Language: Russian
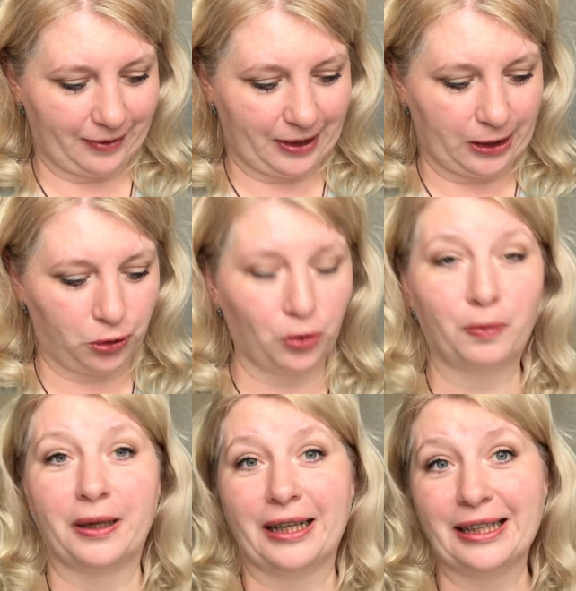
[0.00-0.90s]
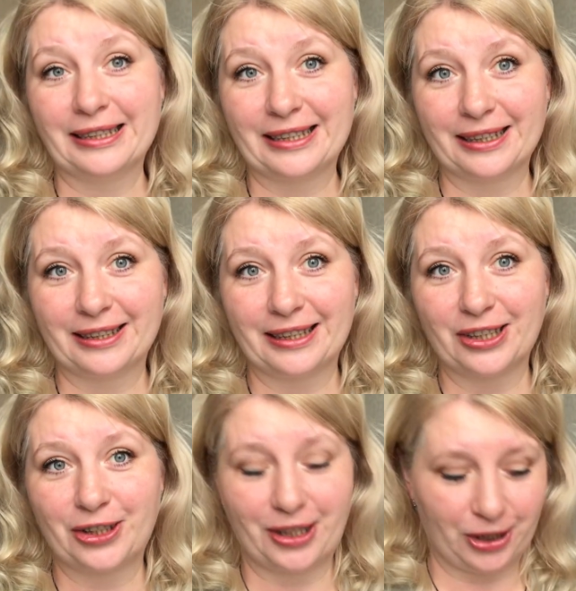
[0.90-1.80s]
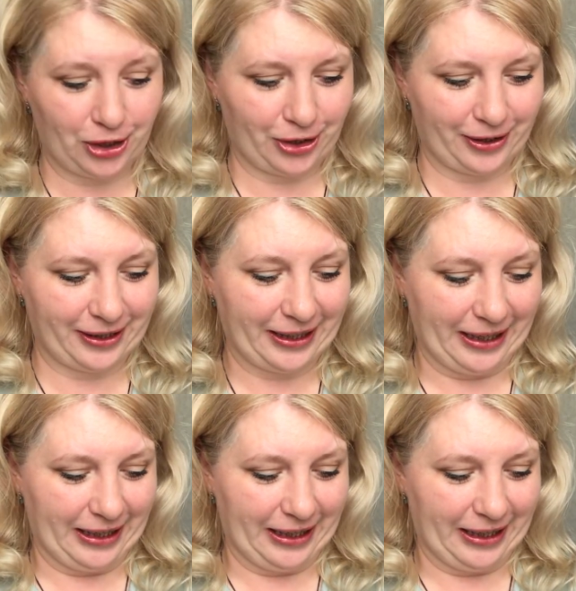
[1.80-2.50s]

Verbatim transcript: колесо баланса для женщины,